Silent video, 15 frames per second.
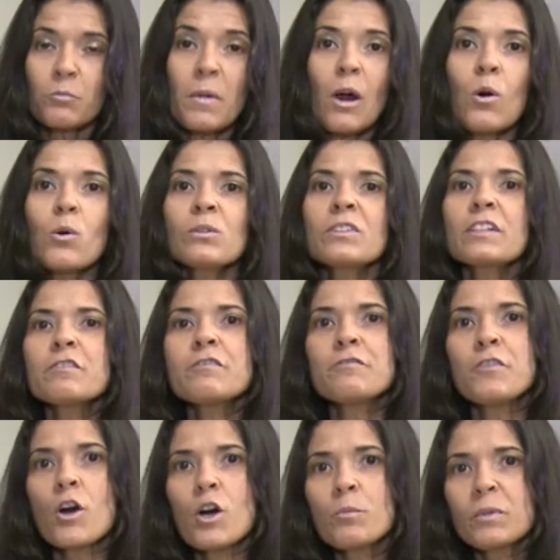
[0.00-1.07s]
uma outra
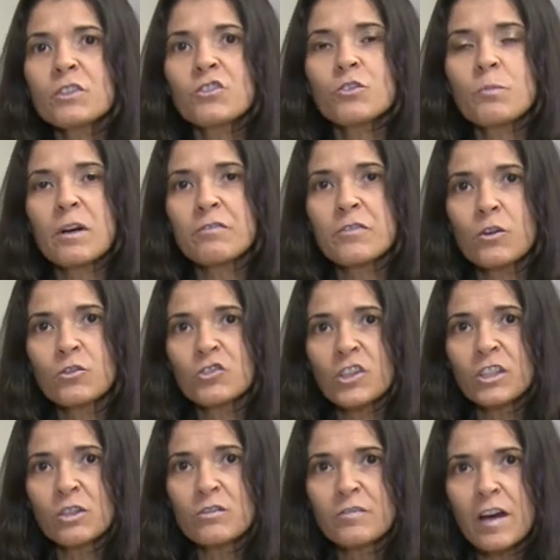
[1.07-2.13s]
forma de uma fonte
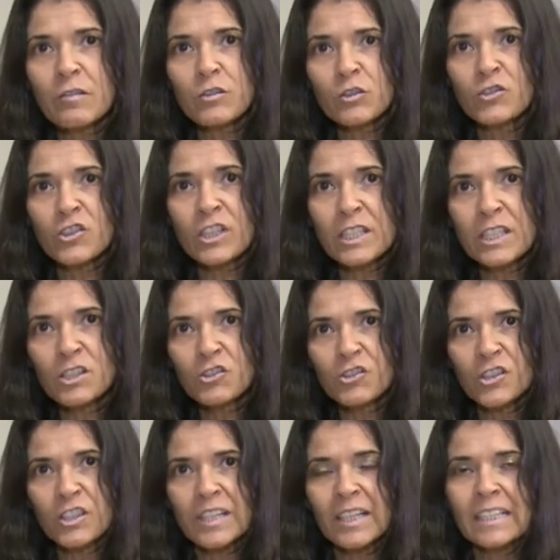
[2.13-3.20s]
renovável de
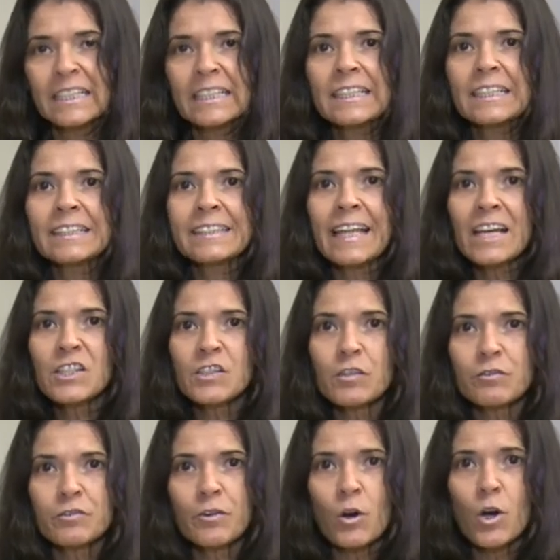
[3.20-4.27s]
energia. Dessa
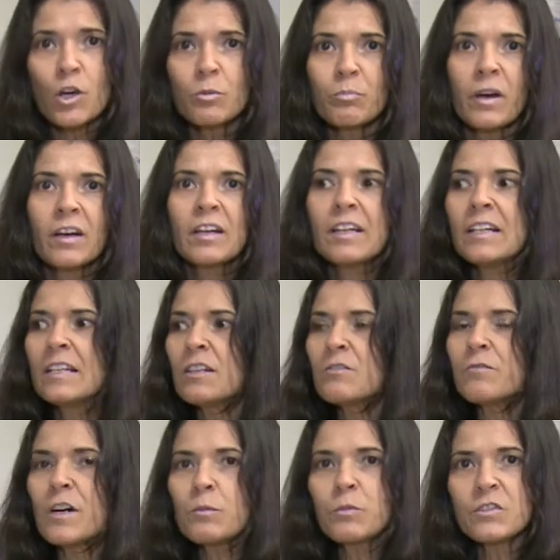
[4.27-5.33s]
forma,
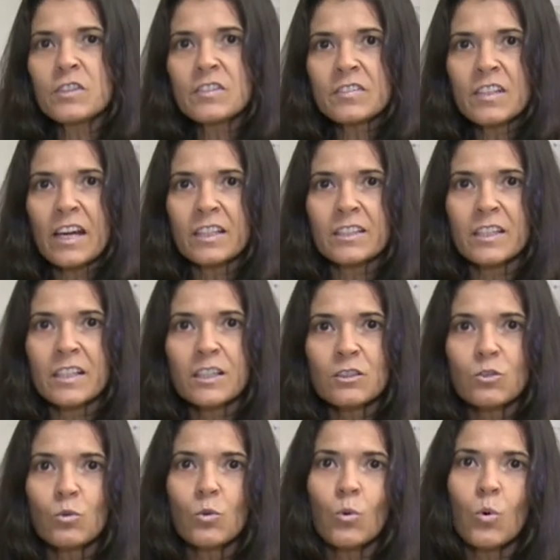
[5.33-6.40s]
vamos estar
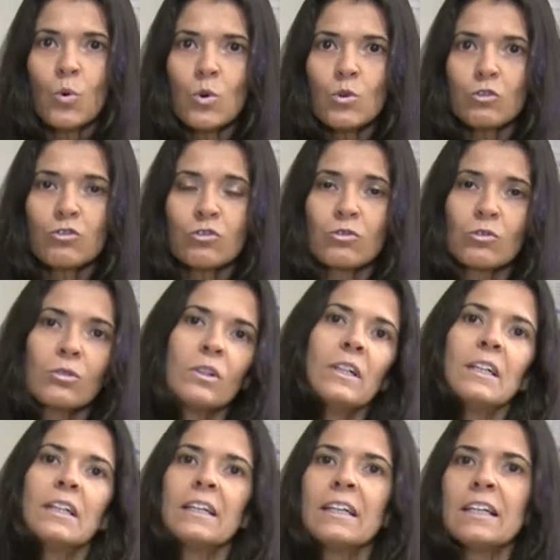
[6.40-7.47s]
dando um uso
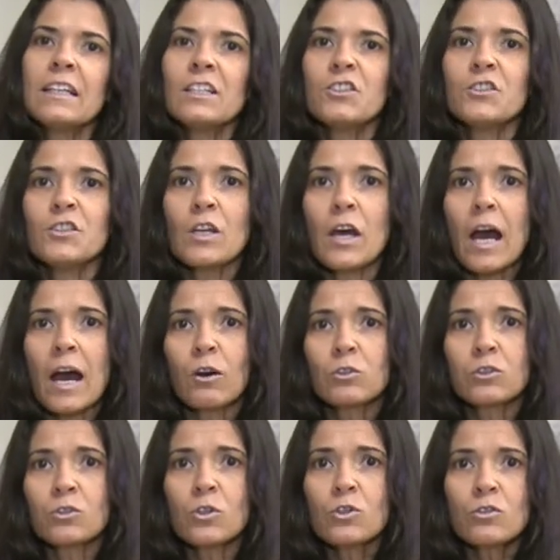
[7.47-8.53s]

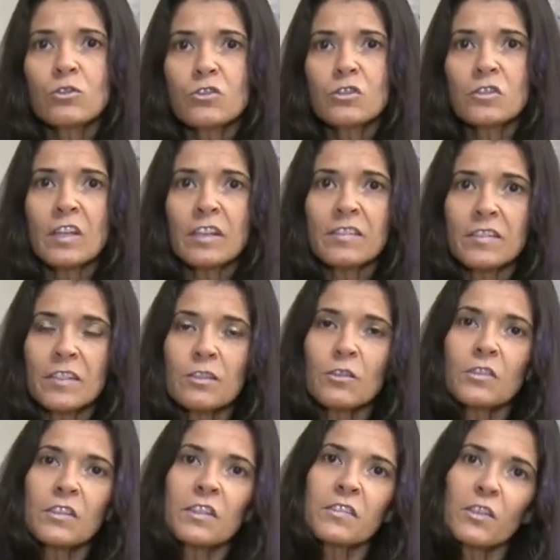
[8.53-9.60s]
todos os
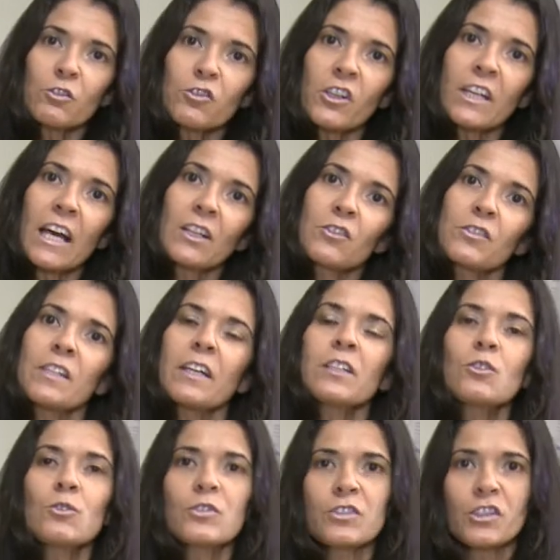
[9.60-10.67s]
resíduos que são gerados na
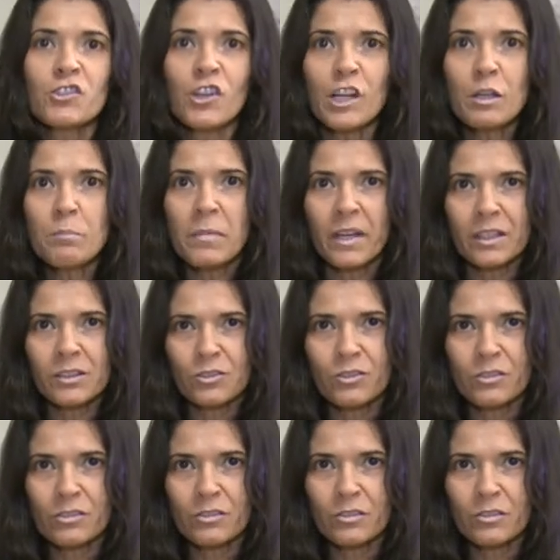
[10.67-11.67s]
indústria de alimentos.